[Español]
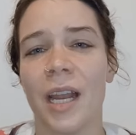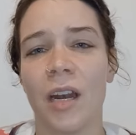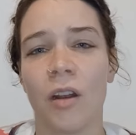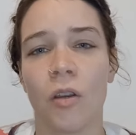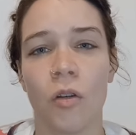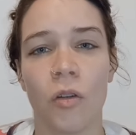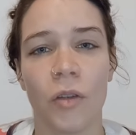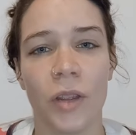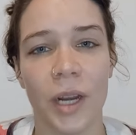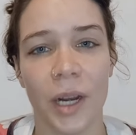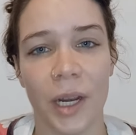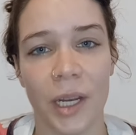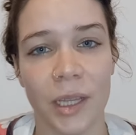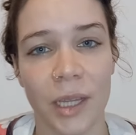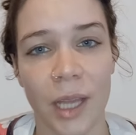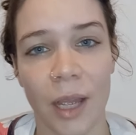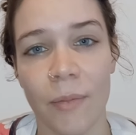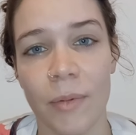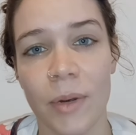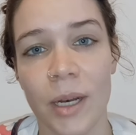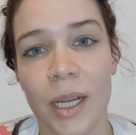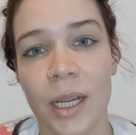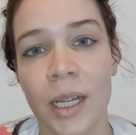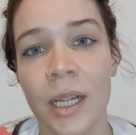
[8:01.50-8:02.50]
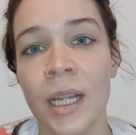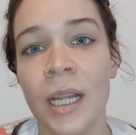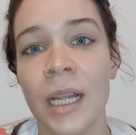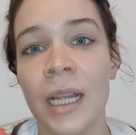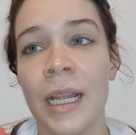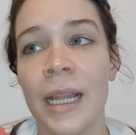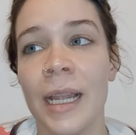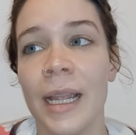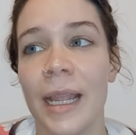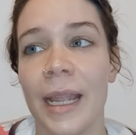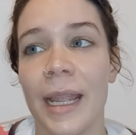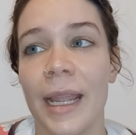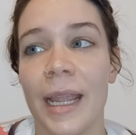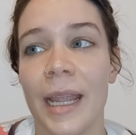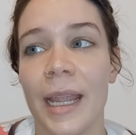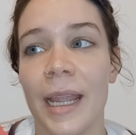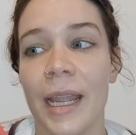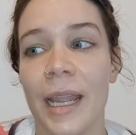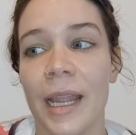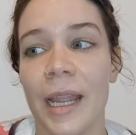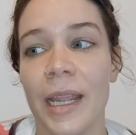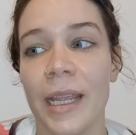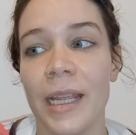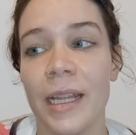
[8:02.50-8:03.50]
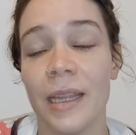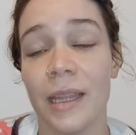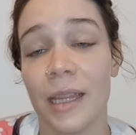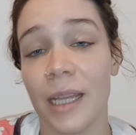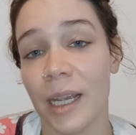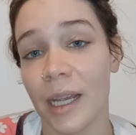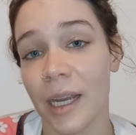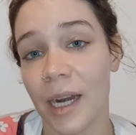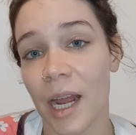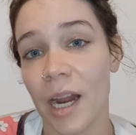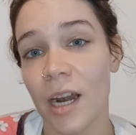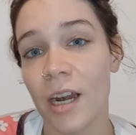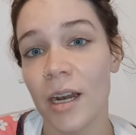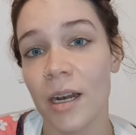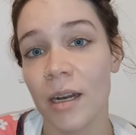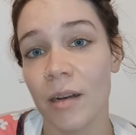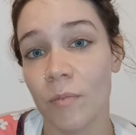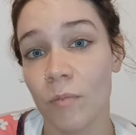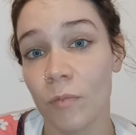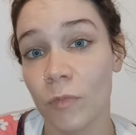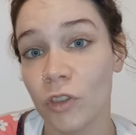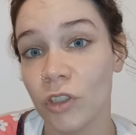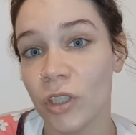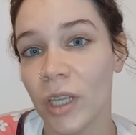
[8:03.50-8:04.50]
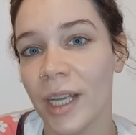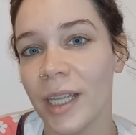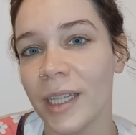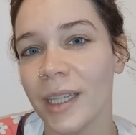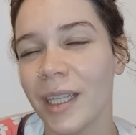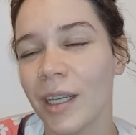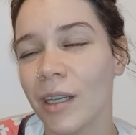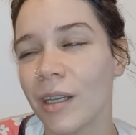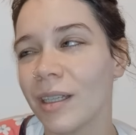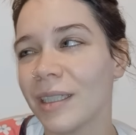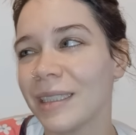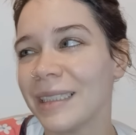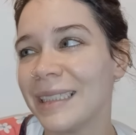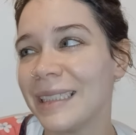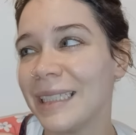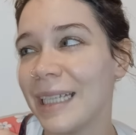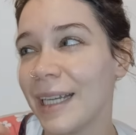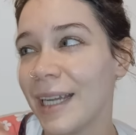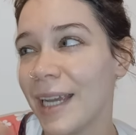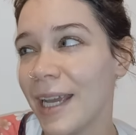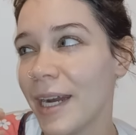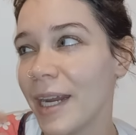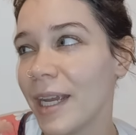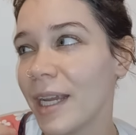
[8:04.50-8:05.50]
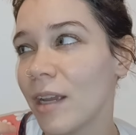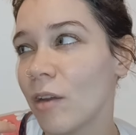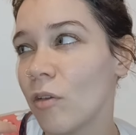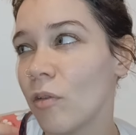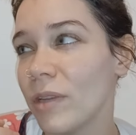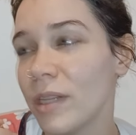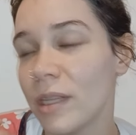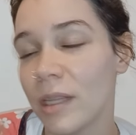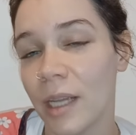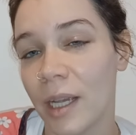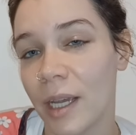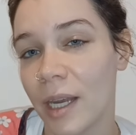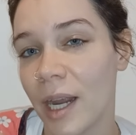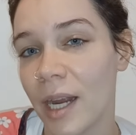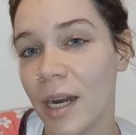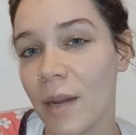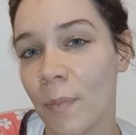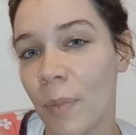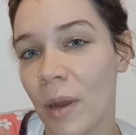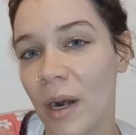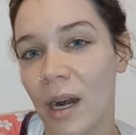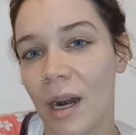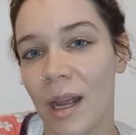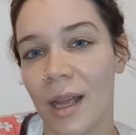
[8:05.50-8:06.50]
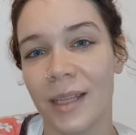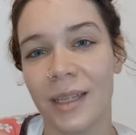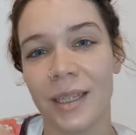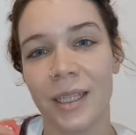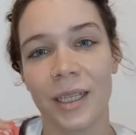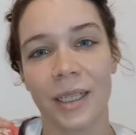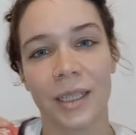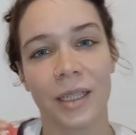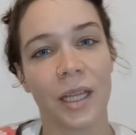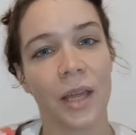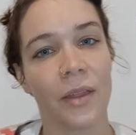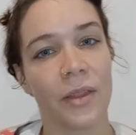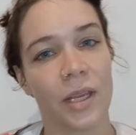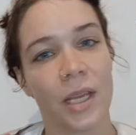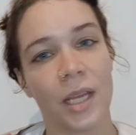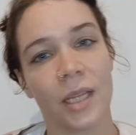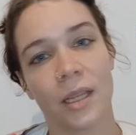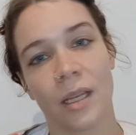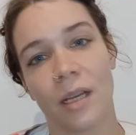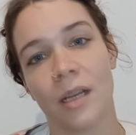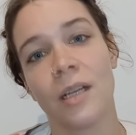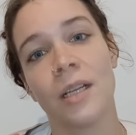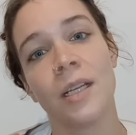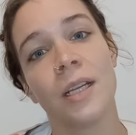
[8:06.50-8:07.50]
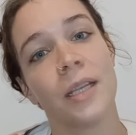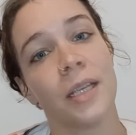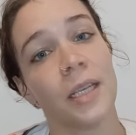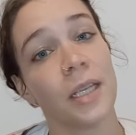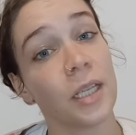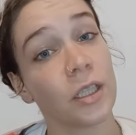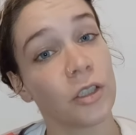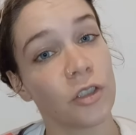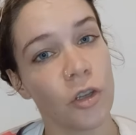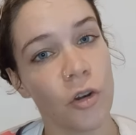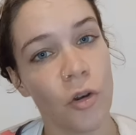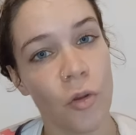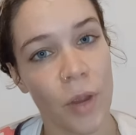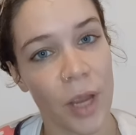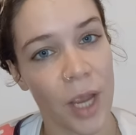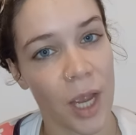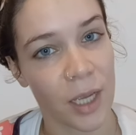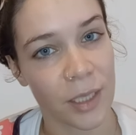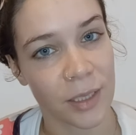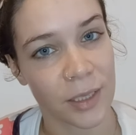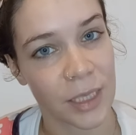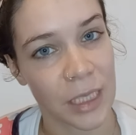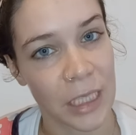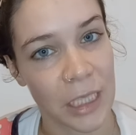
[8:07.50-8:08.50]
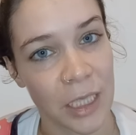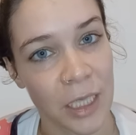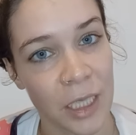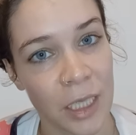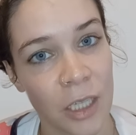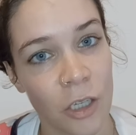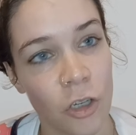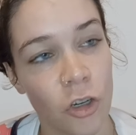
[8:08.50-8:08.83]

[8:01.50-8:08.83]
el colon irritable, eh, integral, mucha gente se cree que lo integral es para la gente que está a dieta y eso no es así.